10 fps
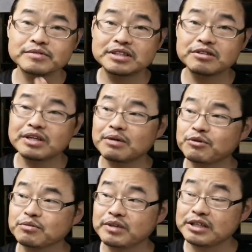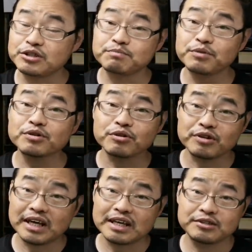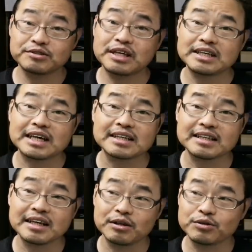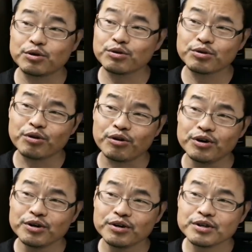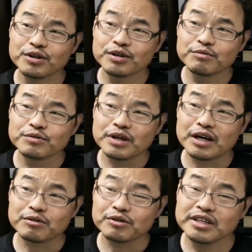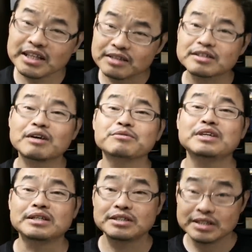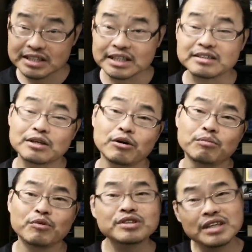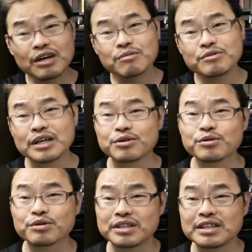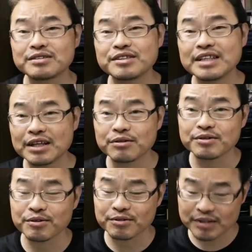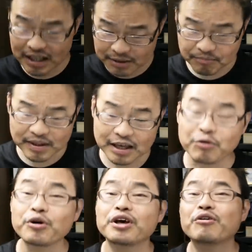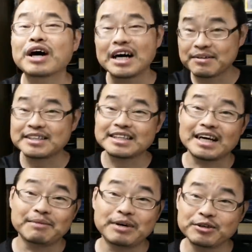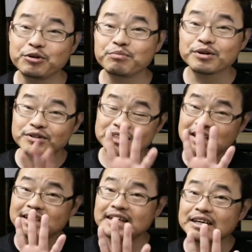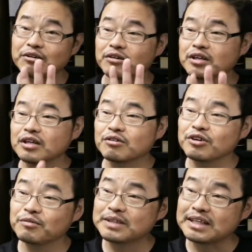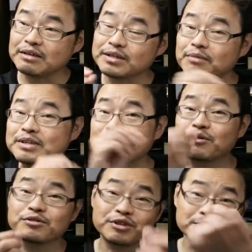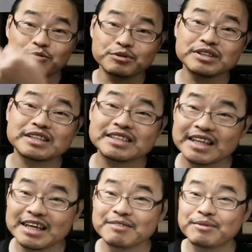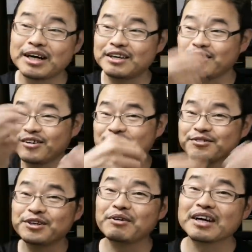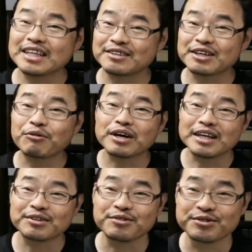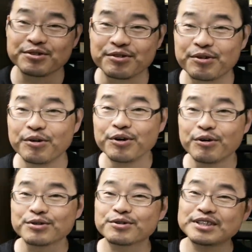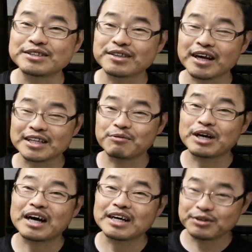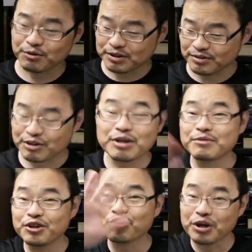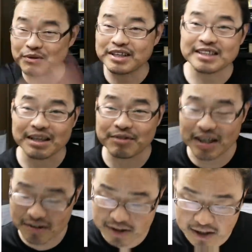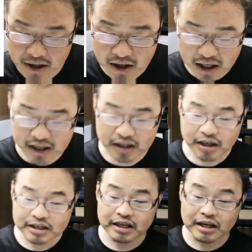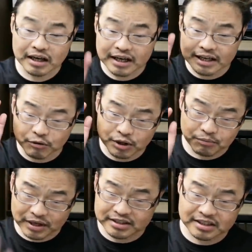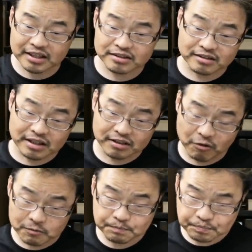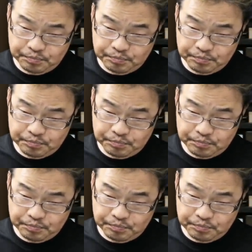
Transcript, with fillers: 一応ね、僕もね、10ポートのね、充電器買ったんだけど、ちょっと、あの、家で使う分にはいいんですけど、持ち運ぶのはちょっときついなということで、えこれを買いました。まあ、4ポートしかないんだけど、これをまたね、二股コードにこう分岐してね、あの、振り分けて使おうかなという、その、恐ろしい使い方も考えておりますので、これも、ゆいこが真似しちゃダメだけどね。はい。値段がね、これめっちゃ安いんですよ。